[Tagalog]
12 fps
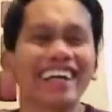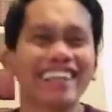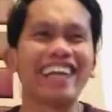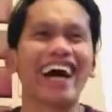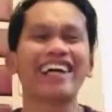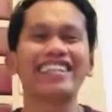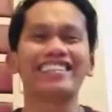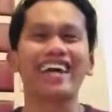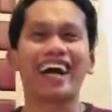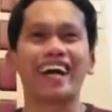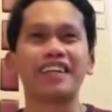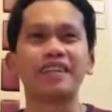Dahil
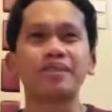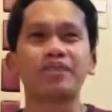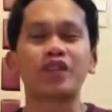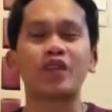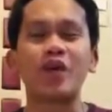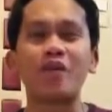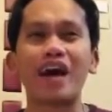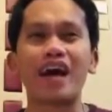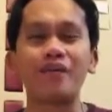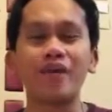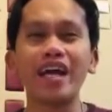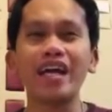dyan,
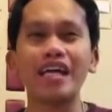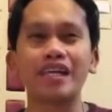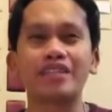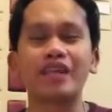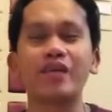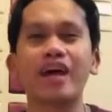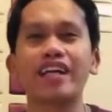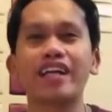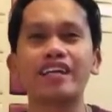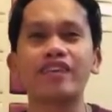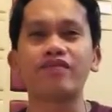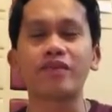dumami. January
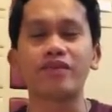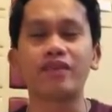hanggang February